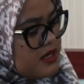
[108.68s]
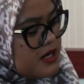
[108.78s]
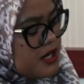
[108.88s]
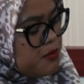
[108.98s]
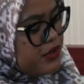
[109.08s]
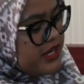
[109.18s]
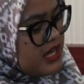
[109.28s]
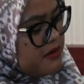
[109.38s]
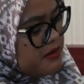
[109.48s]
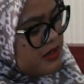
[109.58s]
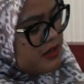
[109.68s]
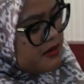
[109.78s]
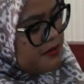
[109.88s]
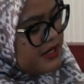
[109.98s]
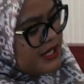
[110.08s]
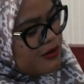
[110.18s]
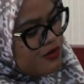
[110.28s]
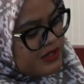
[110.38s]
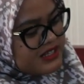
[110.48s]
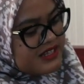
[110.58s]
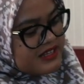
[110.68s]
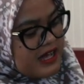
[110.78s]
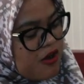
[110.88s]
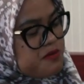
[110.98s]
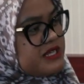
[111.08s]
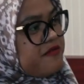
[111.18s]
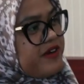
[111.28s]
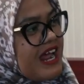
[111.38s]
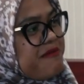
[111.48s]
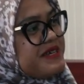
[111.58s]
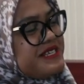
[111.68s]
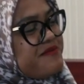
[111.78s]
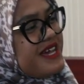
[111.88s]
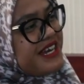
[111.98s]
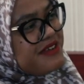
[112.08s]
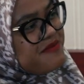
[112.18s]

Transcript: Nah, kemudian e, menyinggung tentang observer apa sih mbak yang